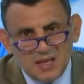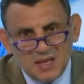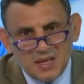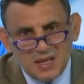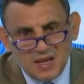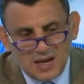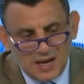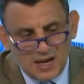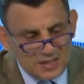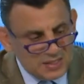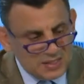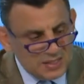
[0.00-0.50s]

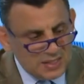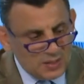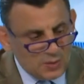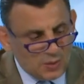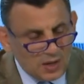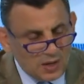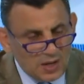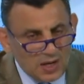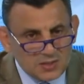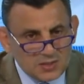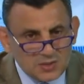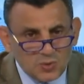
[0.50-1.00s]
عادية
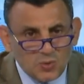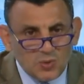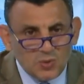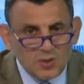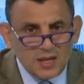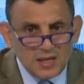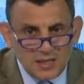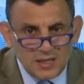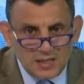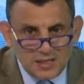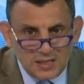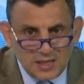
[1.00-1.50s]
وخلاص نقول
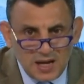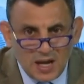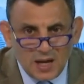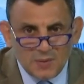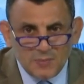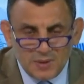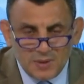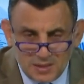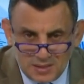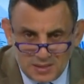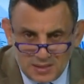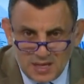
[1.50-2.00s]
اي نعم
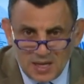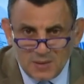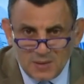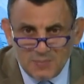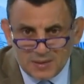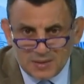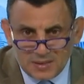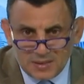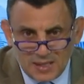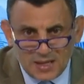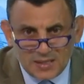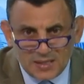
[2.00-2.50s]
إنها
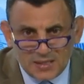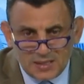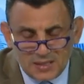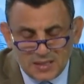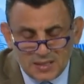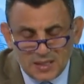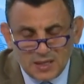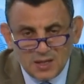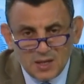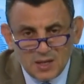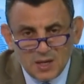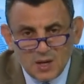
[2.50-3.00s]
بردة عادية
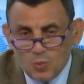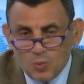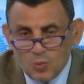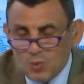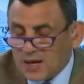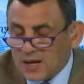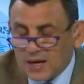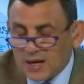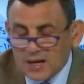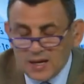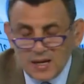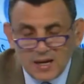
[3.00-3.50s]

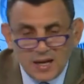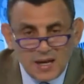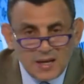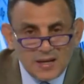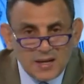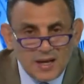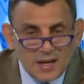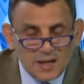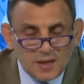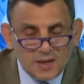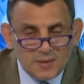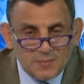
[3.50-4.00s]
ولكن لا
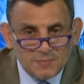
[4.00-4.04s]
نعلم